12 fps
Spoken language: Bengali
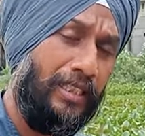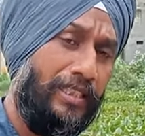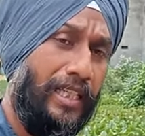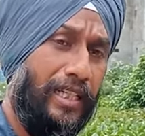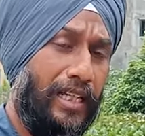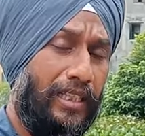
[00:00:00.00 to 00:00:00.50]

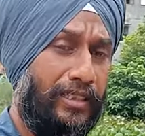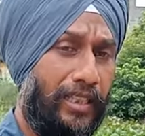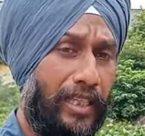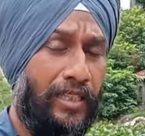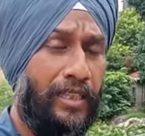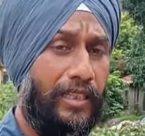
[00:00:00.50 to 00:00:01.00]

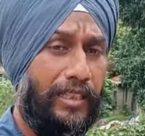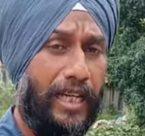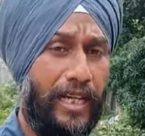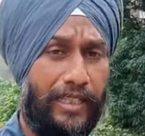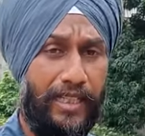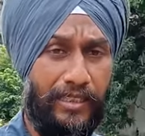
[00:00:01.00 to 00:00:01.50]
সেক্ষেত্রে
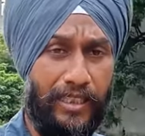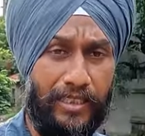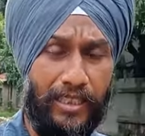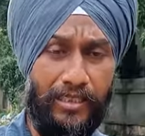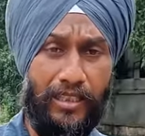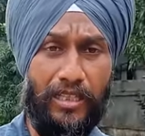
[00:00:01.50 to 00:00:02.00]
দেখা যাচ্ছে
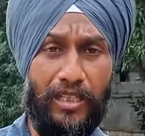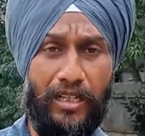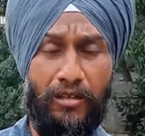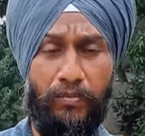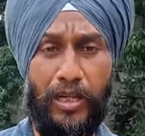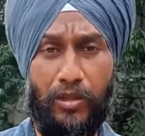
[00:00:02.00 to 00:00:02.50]
যে
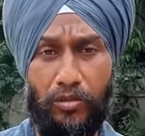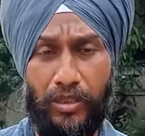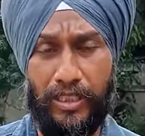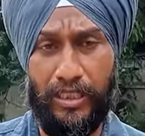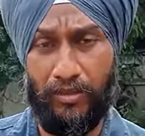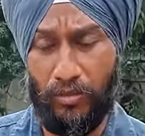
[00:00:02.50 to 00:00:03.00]
সাধারণ
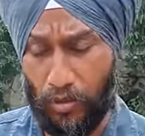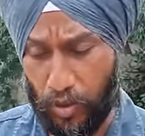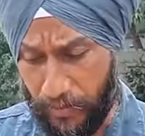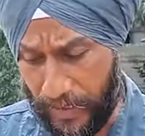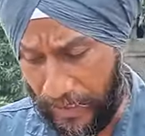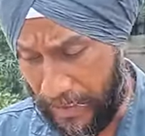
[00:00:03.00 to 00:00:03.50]
মানুষরা যখন
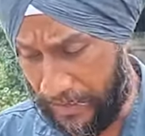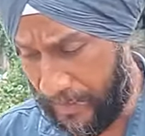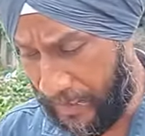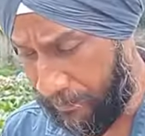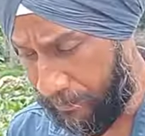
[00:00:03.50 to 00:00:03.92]
ক্ষোভ দেখাচ্ছে